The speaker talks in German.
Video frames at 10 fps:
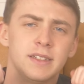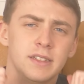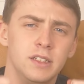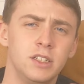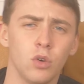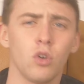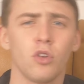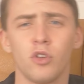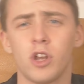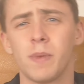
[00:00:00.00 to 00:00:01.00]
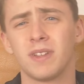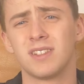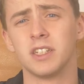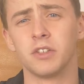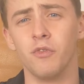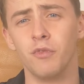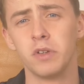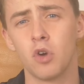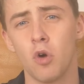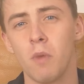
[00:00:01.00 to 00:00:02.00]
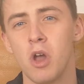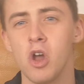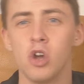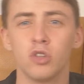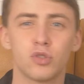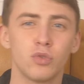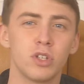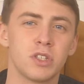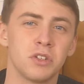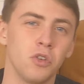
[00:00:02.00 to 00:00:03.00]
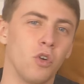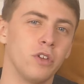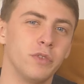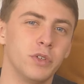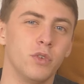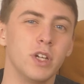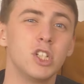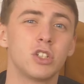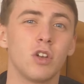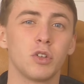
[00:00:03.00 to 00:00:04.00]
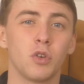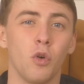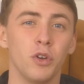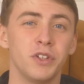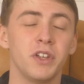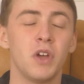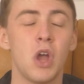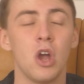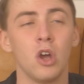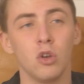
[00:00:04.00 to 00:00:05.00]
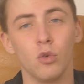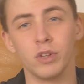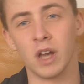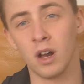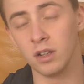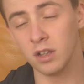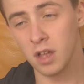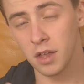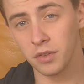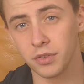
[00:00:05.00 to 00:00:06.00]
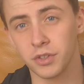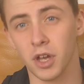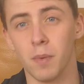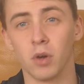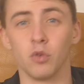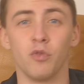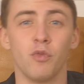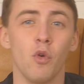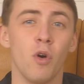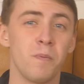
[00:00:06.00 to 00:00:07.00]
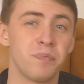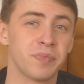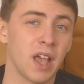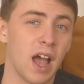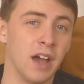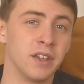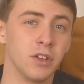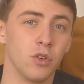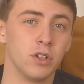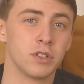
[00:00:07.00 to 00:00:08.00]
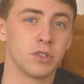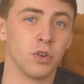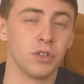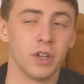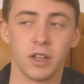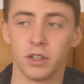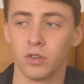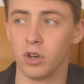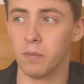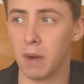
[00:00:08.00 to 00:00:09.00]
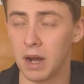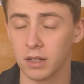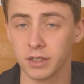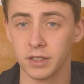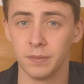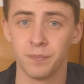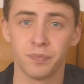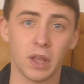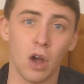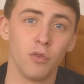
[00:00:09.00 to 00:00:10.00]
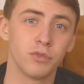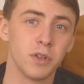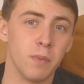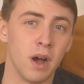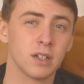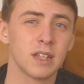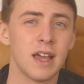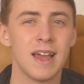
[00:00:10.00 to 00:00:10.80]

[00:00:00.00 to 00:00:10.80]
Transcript: Jo Leute und herzlich willkommen zu diesem neuen Video. Ich stelle euch heute Loyal Tabaco vor. Eine neue Sorte, eine neue Marke auf dem Markt,